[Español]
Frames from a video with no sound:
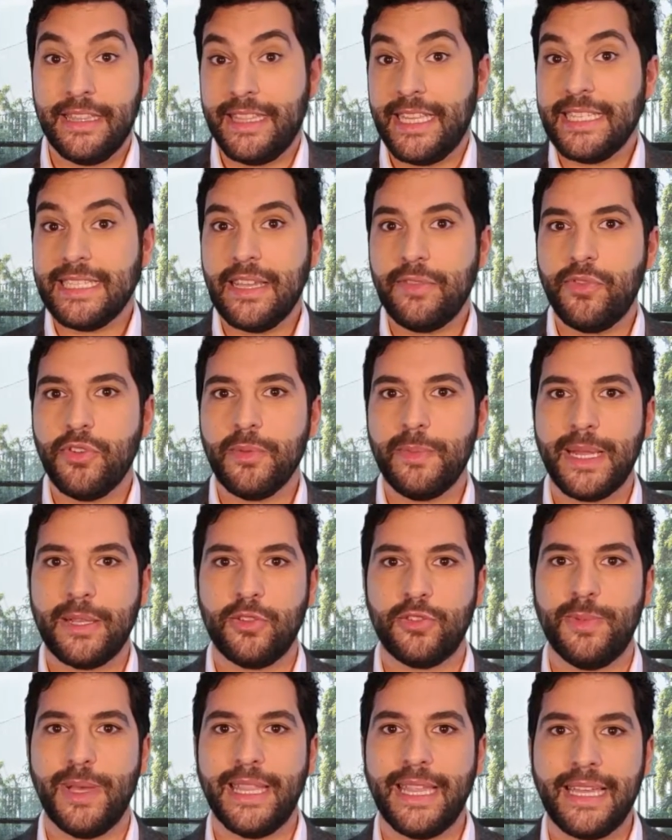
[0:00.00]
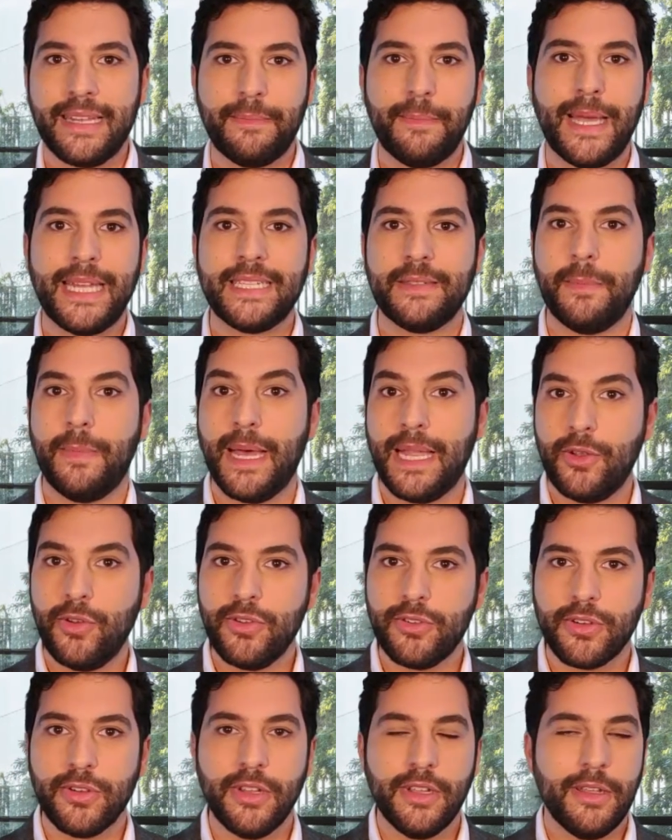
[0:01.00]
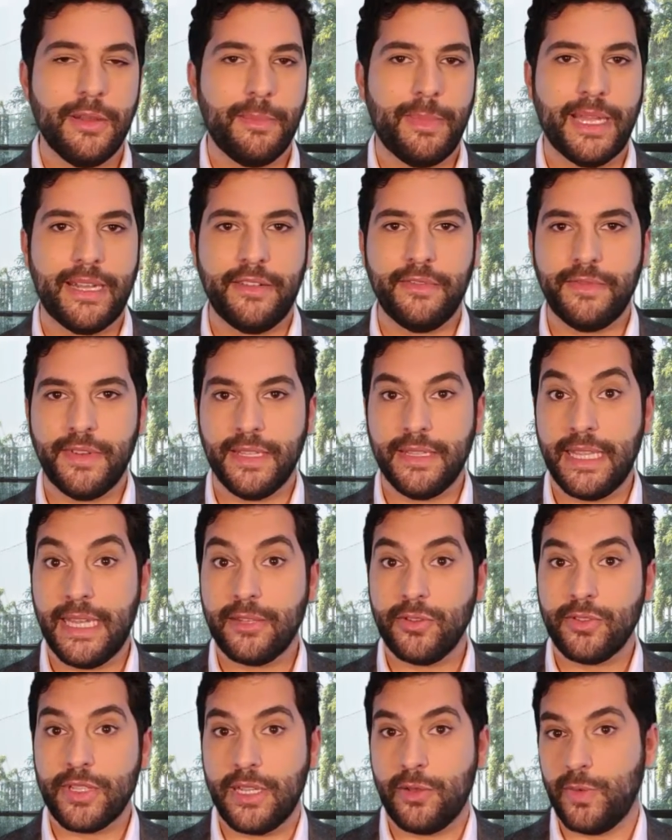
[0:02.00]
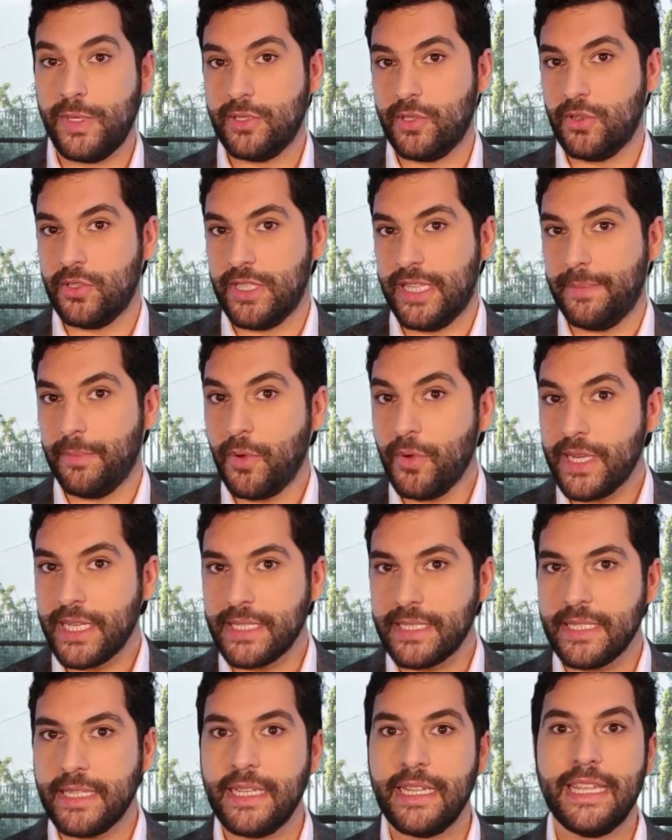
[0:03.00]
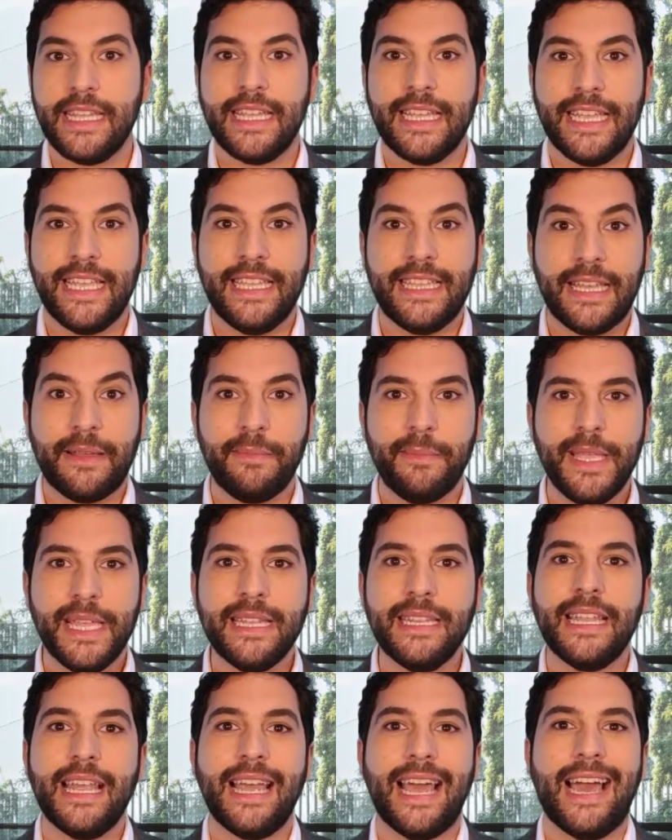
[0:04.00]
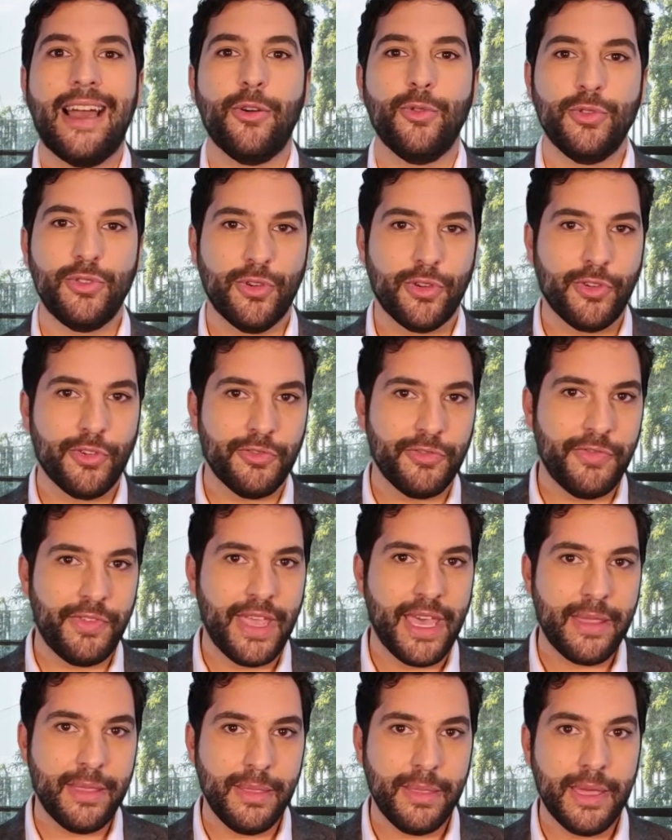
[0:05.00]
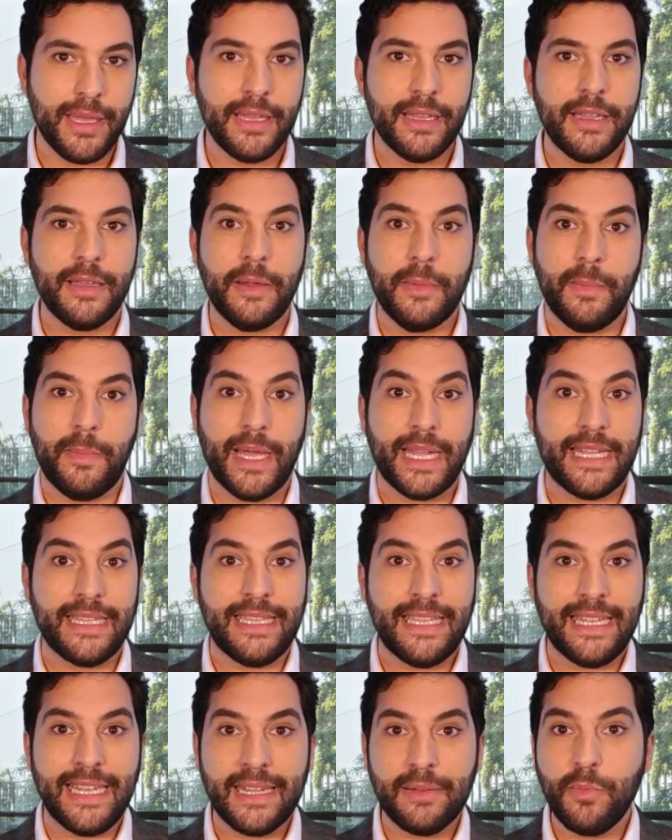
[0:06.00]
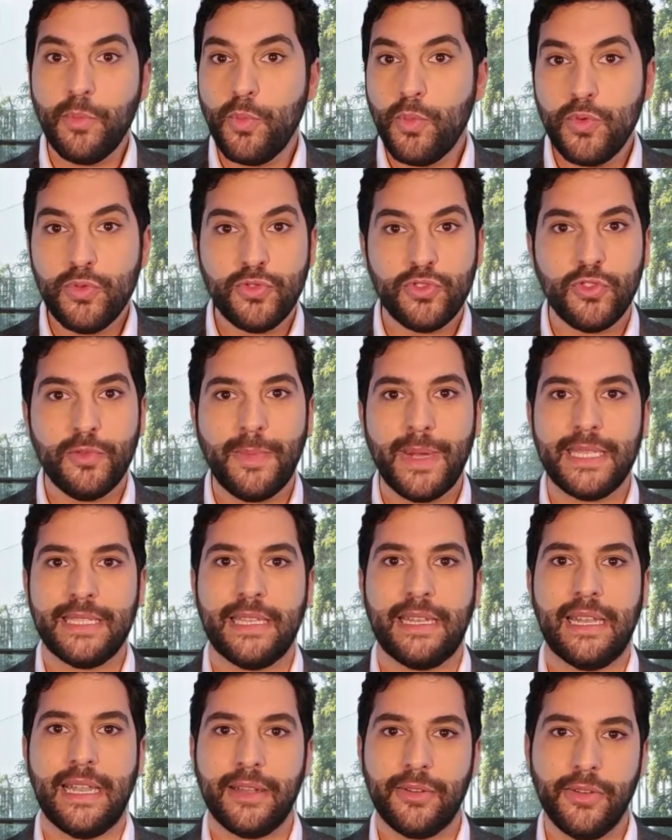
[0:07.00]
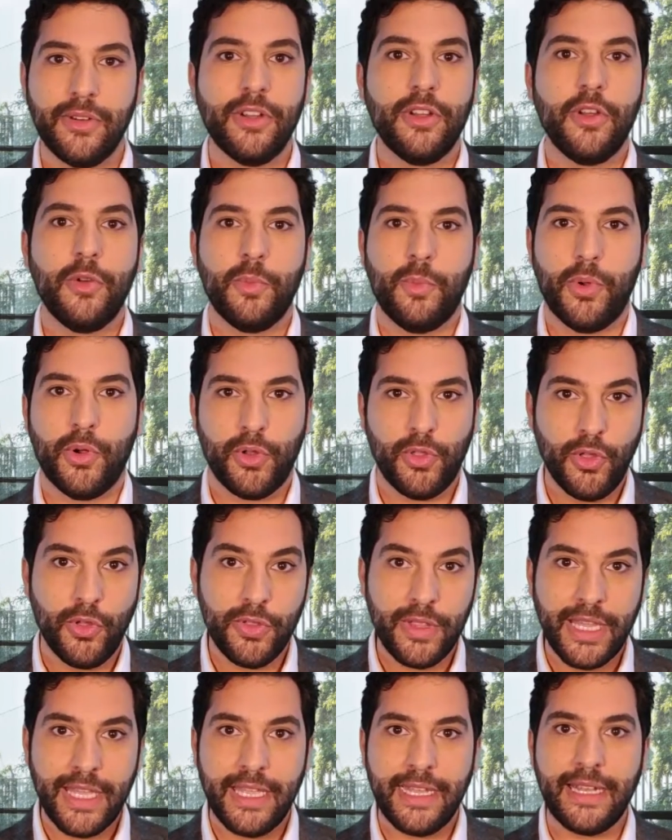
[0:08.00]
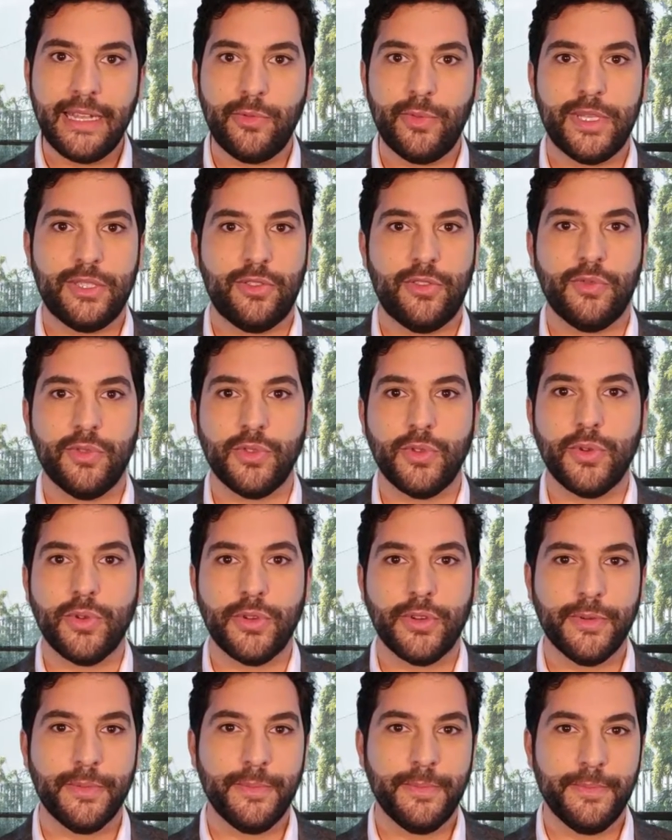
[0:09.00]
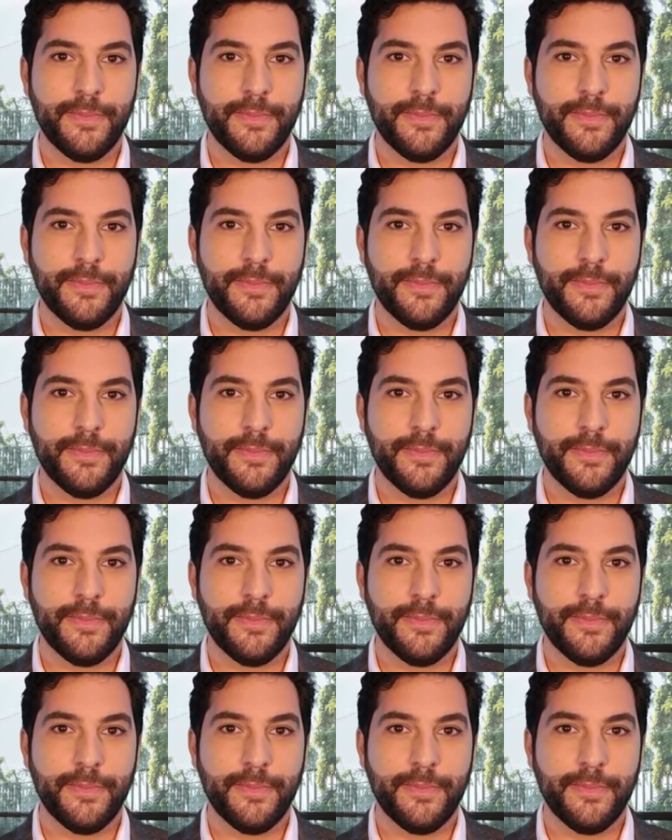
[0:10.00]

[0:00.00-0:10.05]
de esta forma nos va a dar más valor para enfrentarnos a nuestros temores y también autoconfianza para tener mucho más claro por dónde ir en nuestro futuro.